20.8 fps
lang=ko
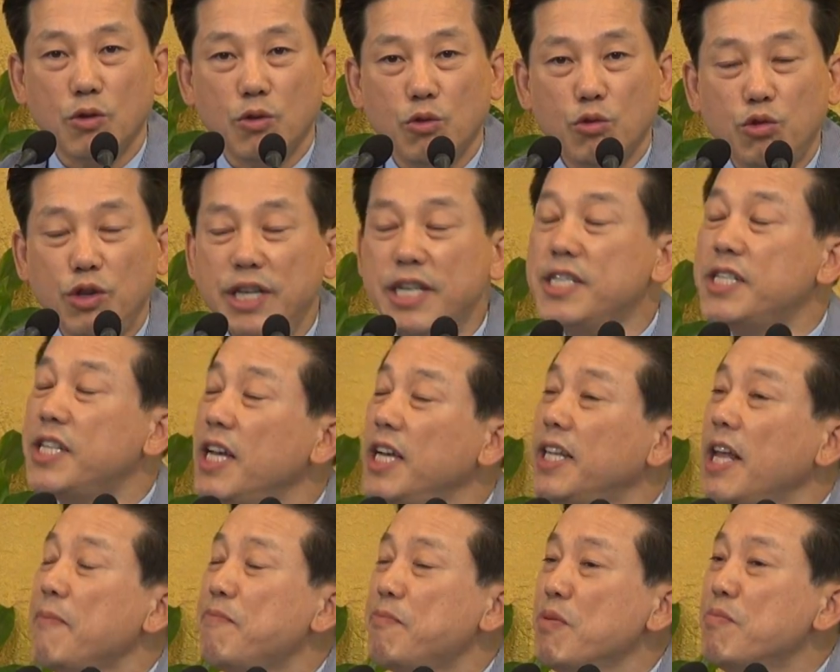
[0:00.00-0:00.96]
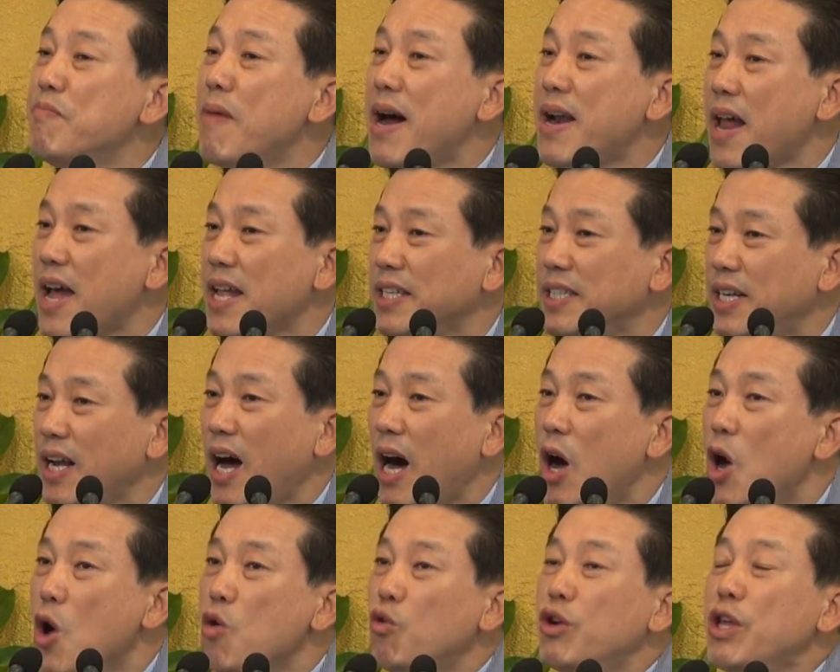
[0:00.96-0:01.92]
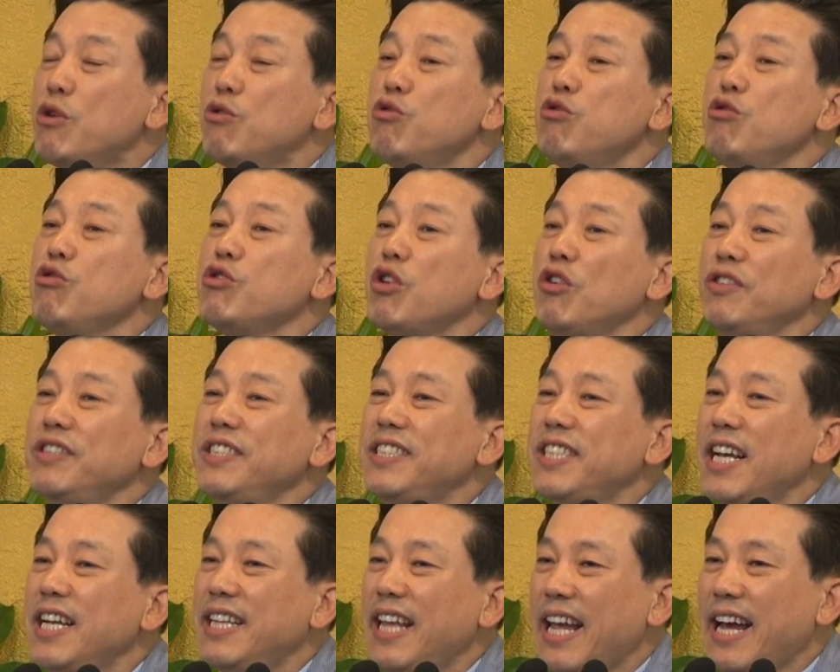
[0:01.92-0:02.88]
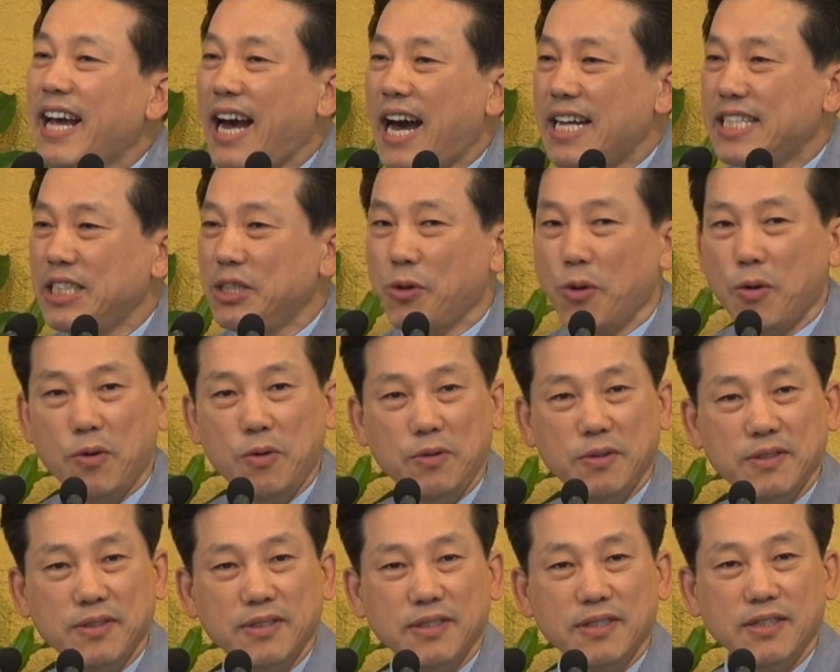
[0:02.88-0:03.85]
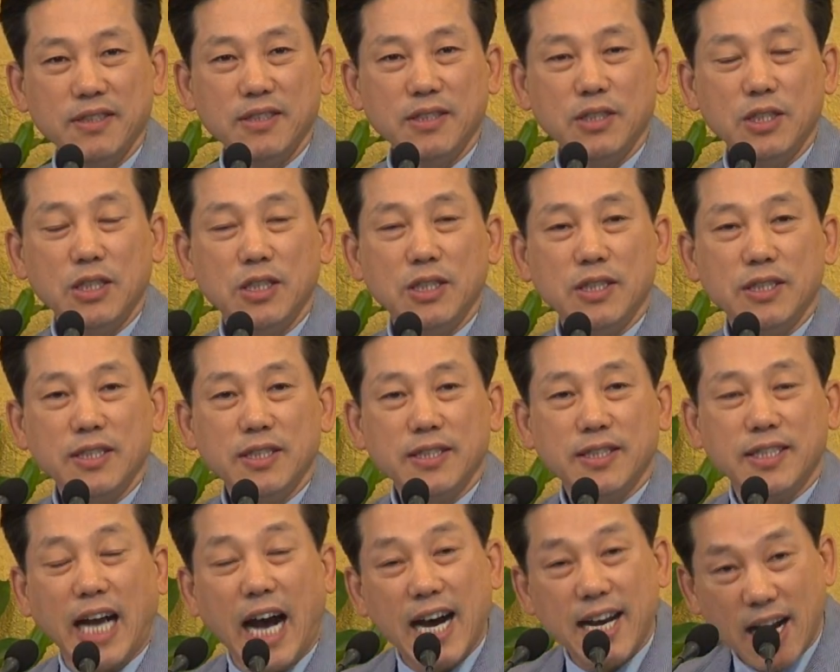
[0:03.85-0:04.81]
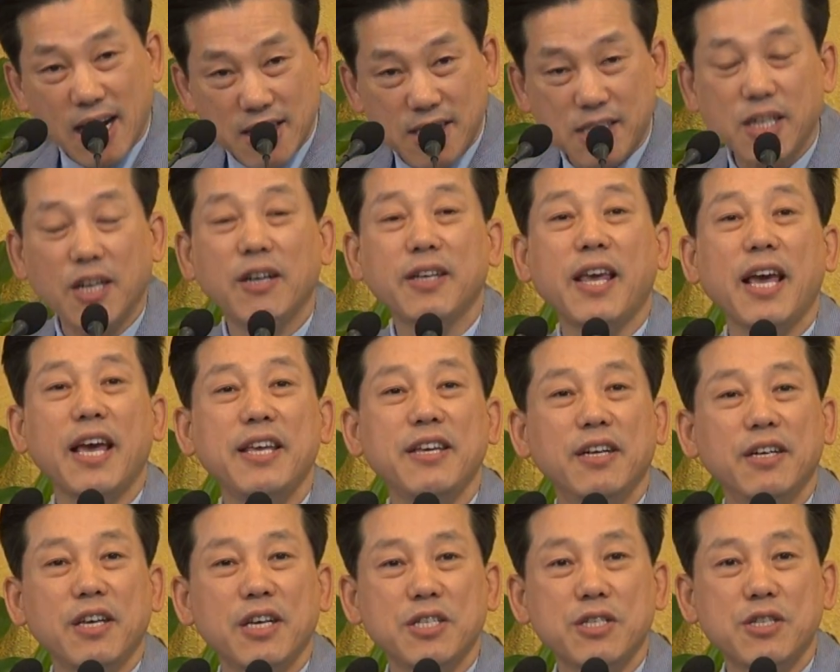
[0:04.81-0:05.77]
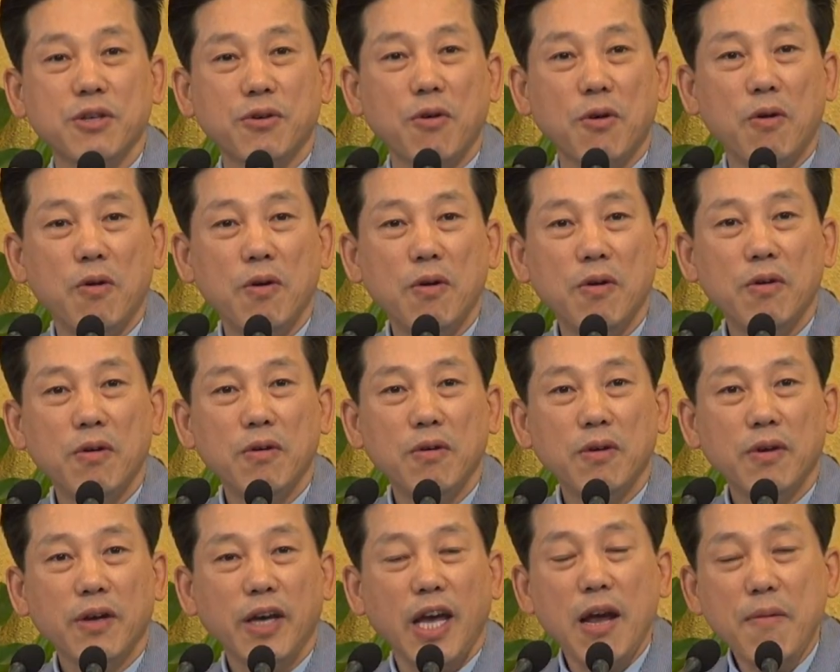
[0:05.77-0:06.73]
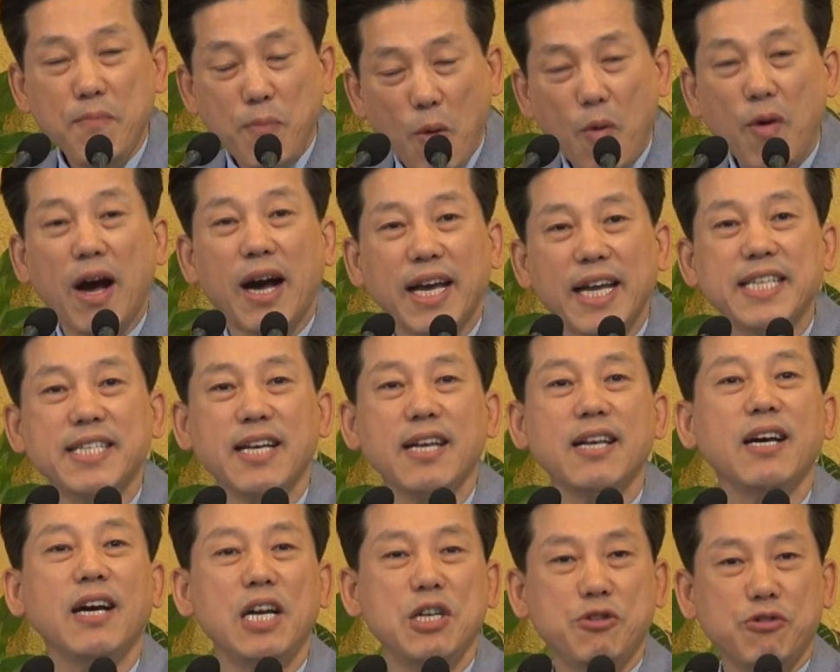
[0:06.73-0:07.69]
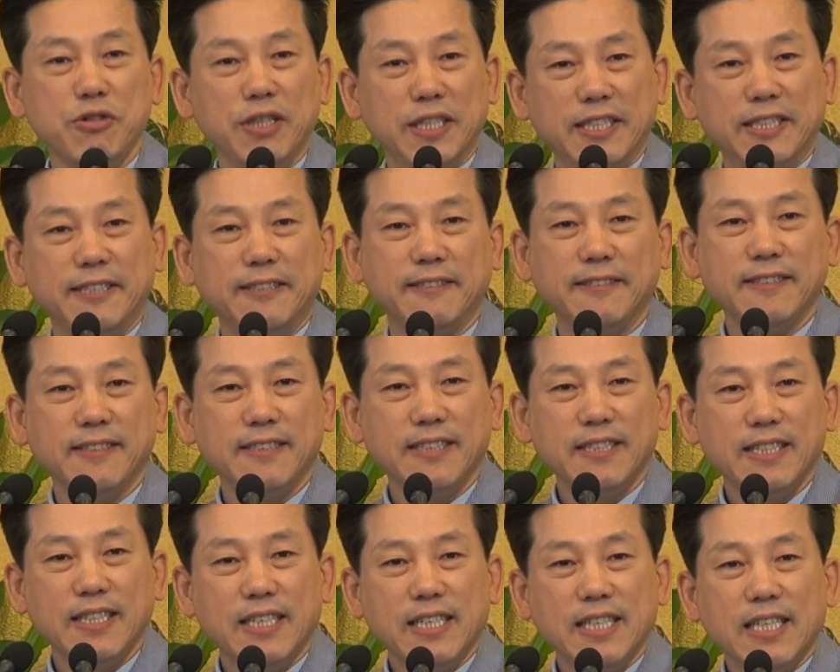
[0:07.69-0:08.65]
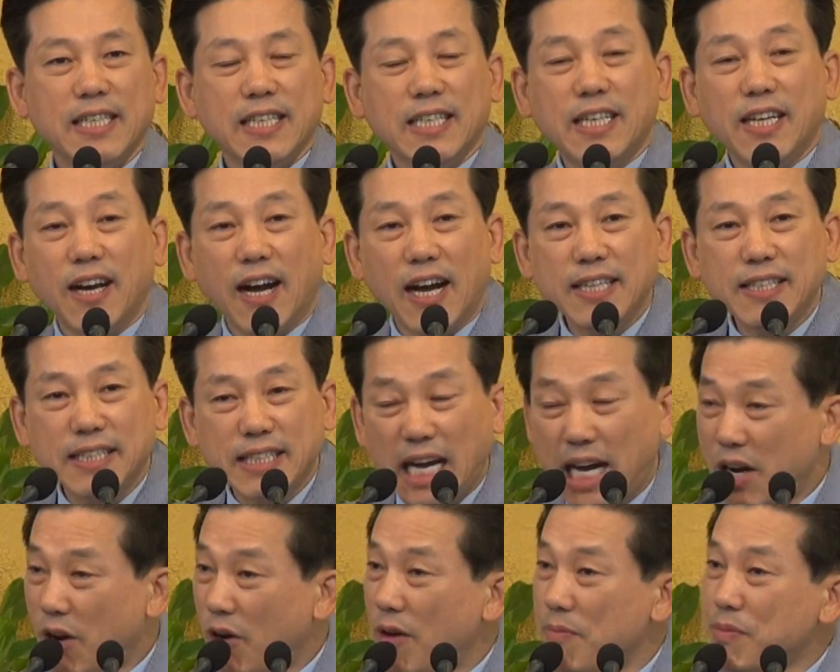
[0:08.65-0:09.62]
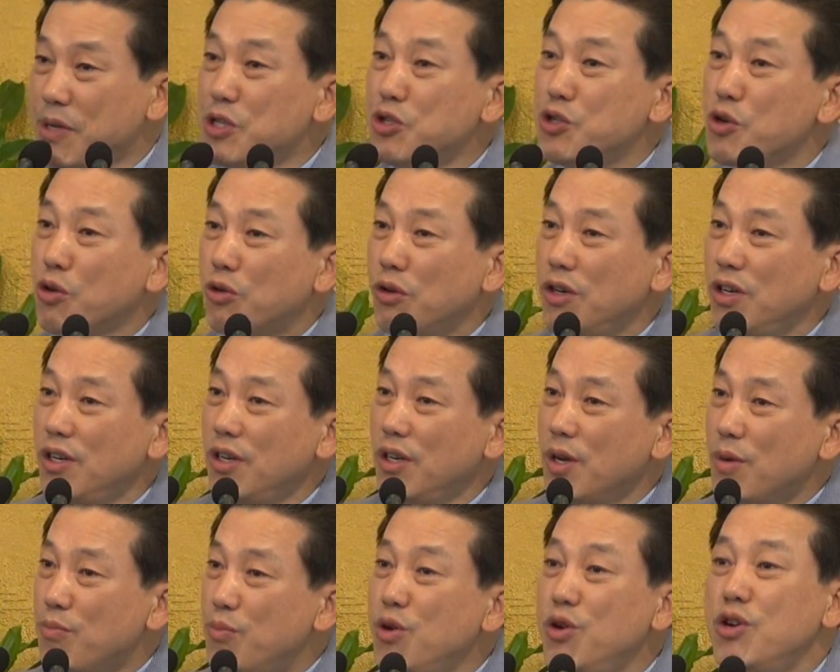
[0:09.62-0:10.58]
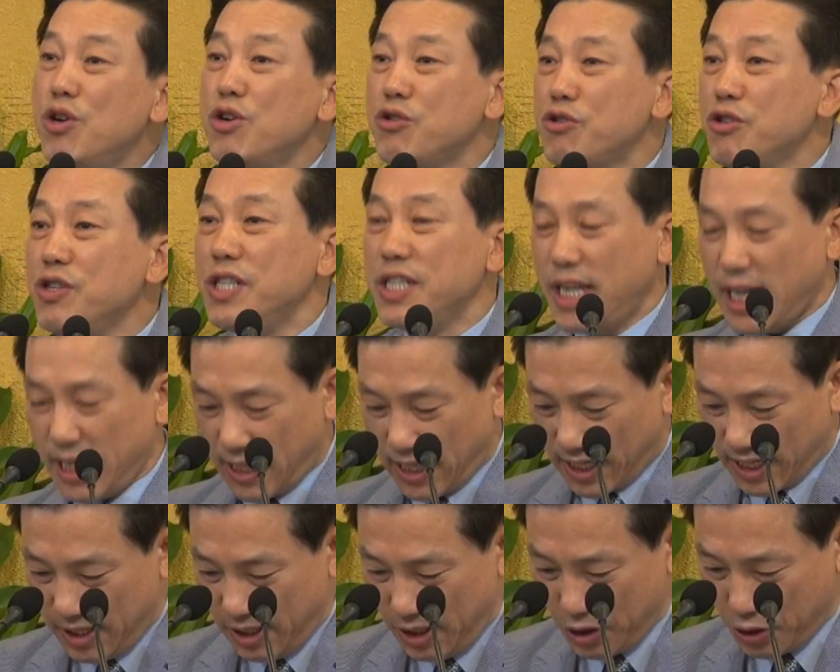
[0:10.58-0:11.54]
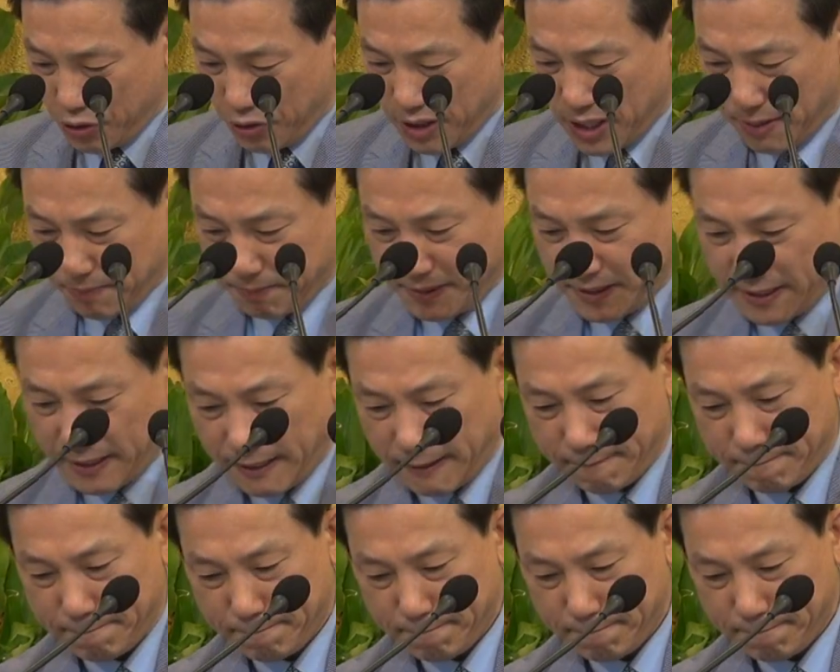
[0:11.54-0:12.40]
우리 세대뿐만 아니라 우리 후손 세대까지도 자랑스럽게 여겨지고 행복하게 살아갈 수 있는 그러한 나라와 민족을 물릴 수 있게 되기를 축원합니다.